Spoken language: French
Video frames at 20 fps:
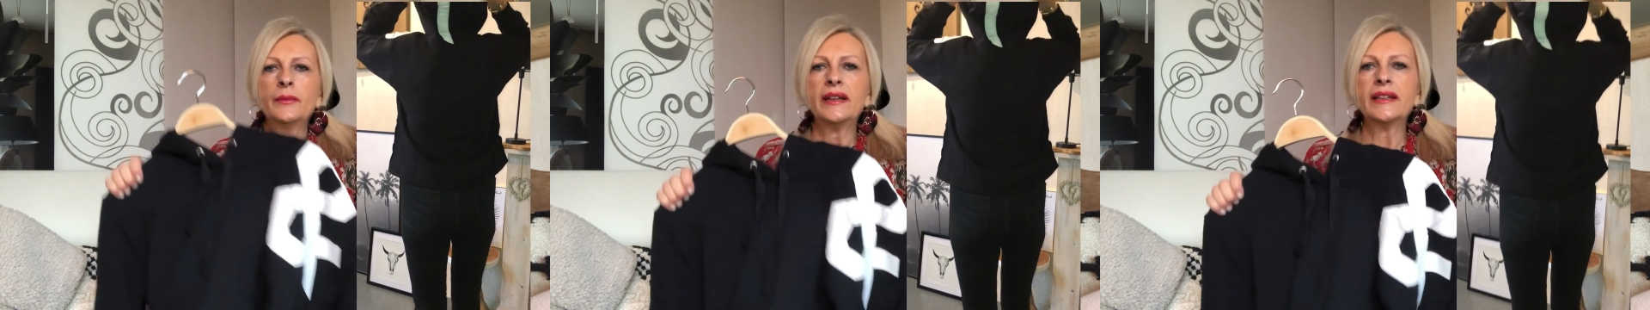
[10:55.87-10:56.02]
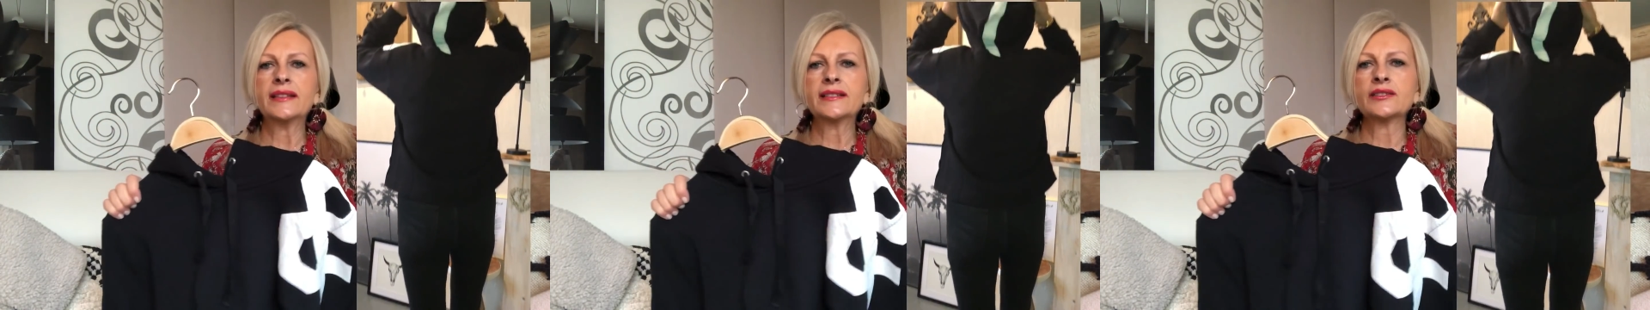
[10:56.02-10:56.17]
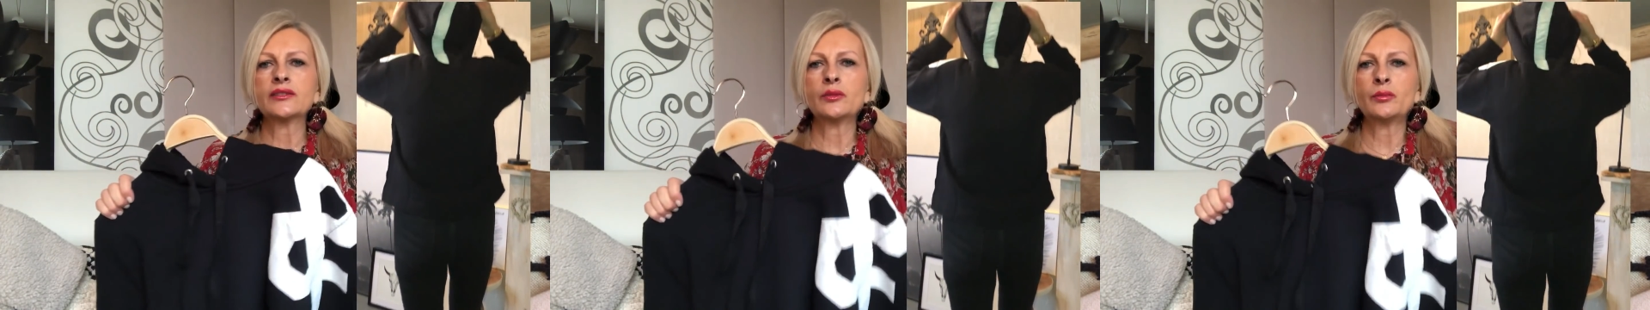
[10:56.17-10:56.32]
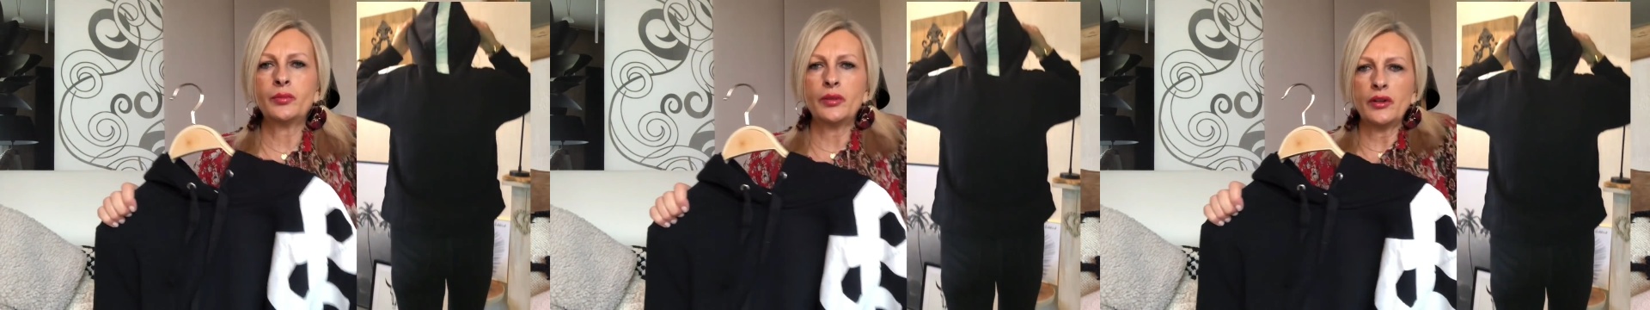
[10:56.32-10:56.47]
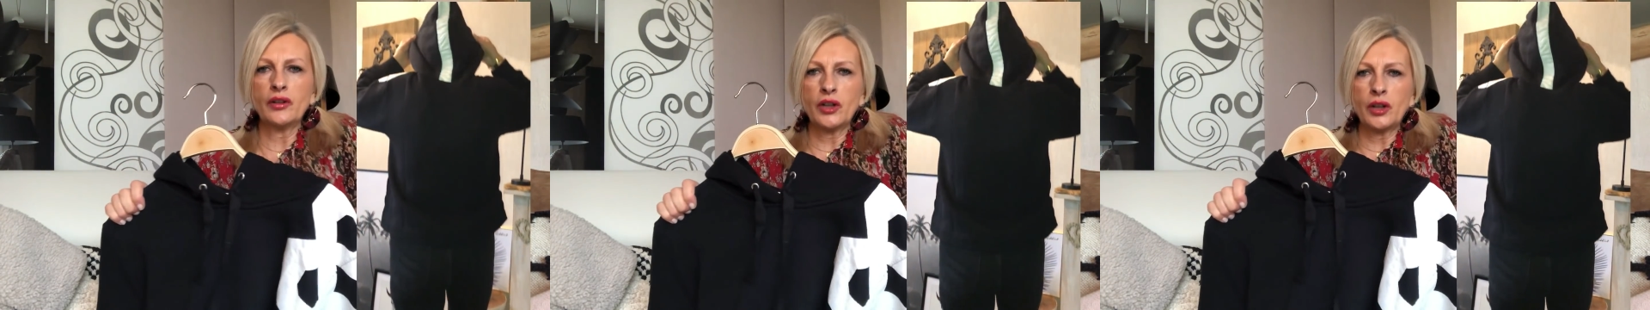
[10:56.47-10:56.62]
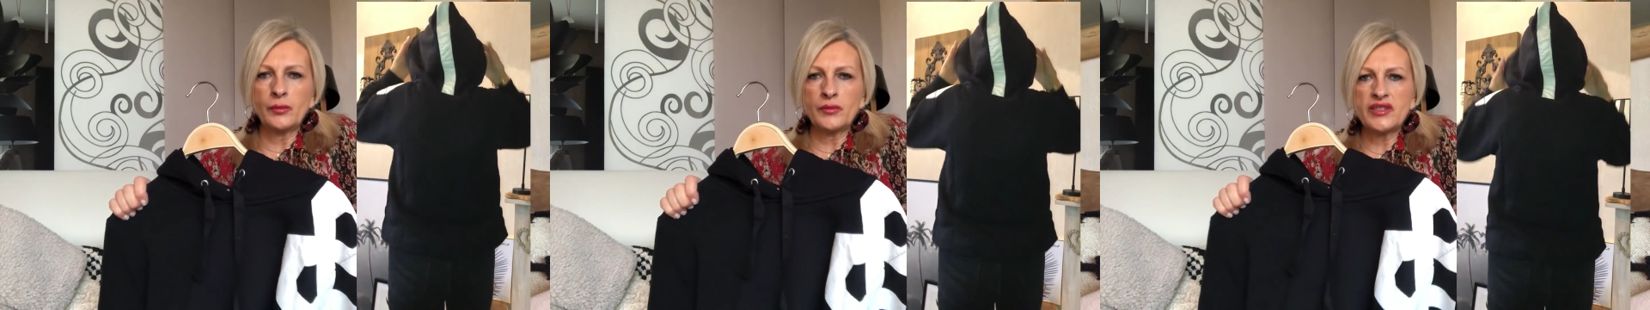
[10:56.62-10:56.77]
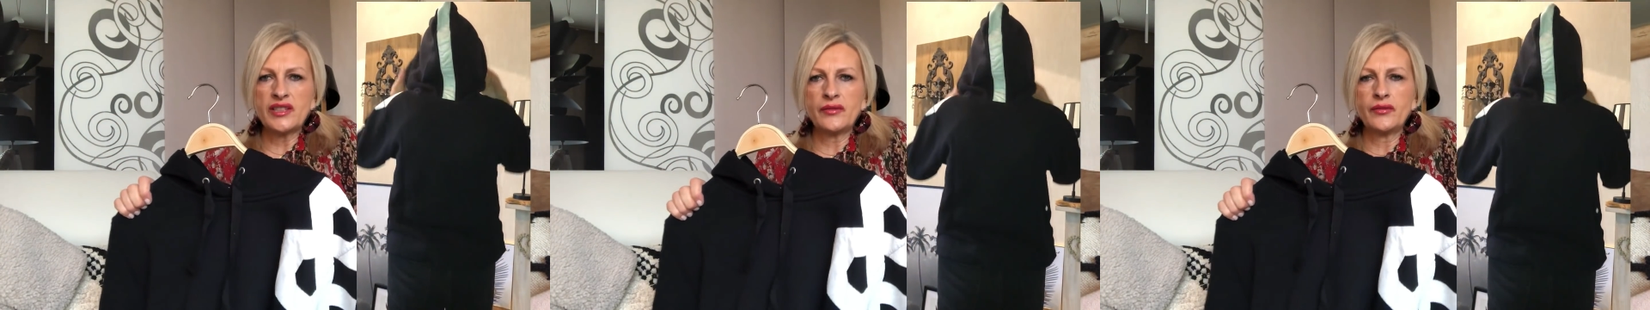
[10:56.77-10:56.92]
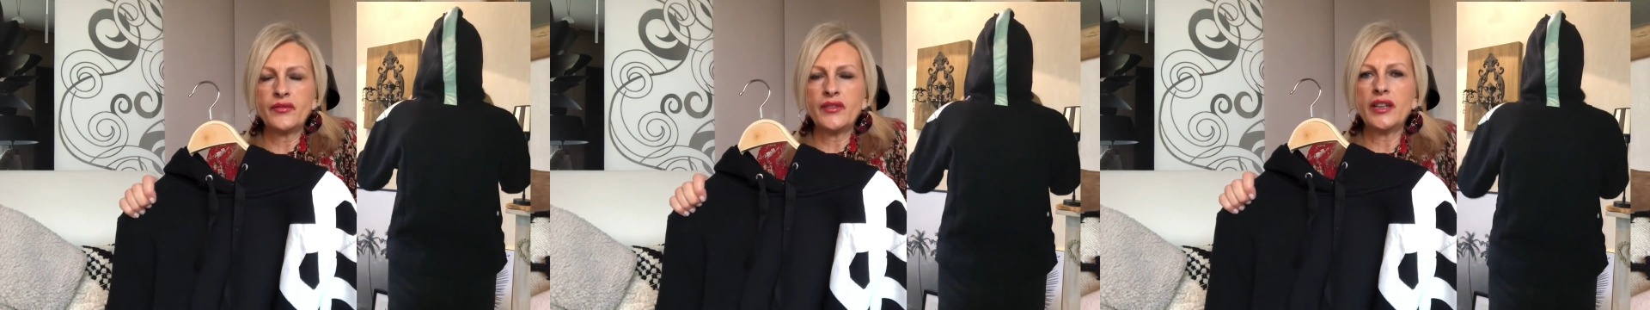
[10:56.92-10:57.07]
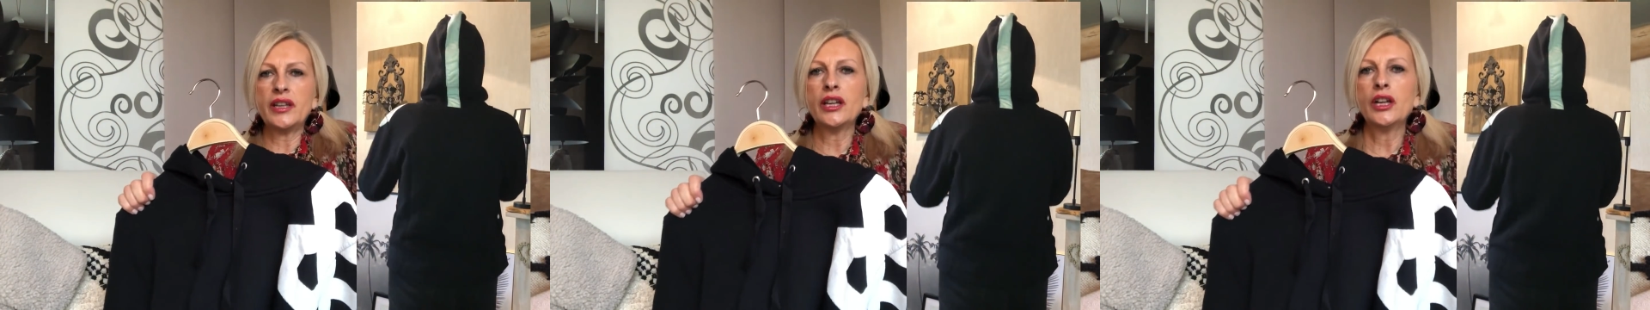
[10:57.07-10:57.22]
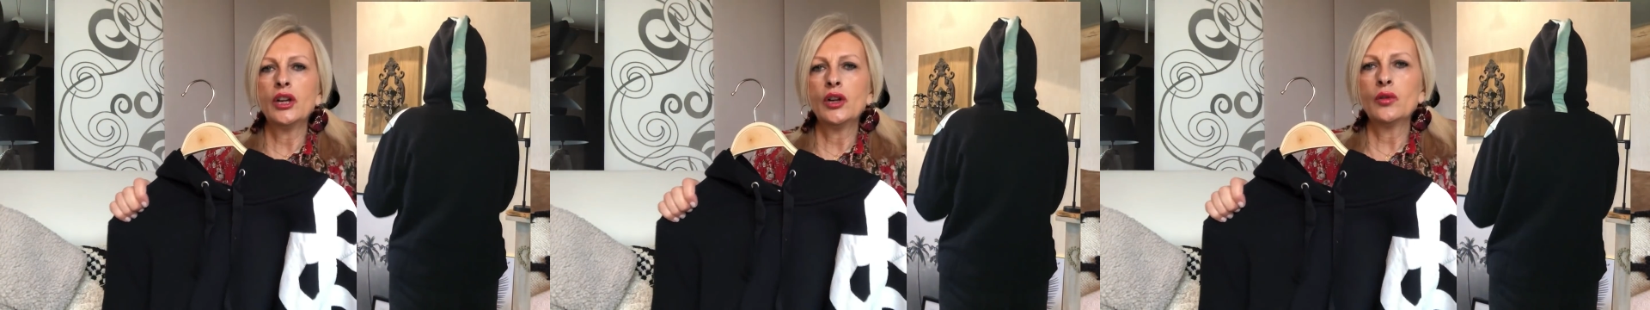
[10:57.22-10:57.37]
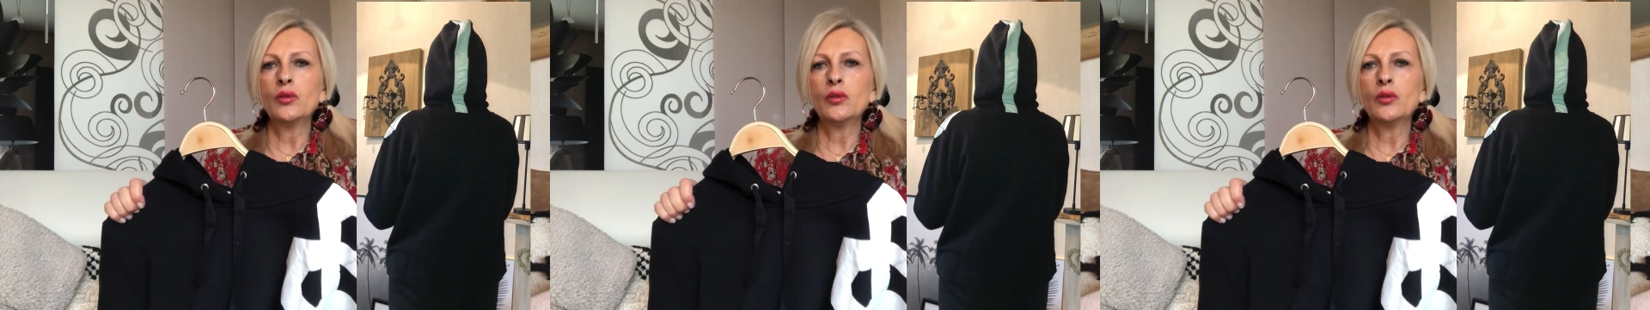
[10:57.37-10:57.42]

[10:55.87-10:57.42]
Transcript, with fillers: exemple, comme j'ai fait,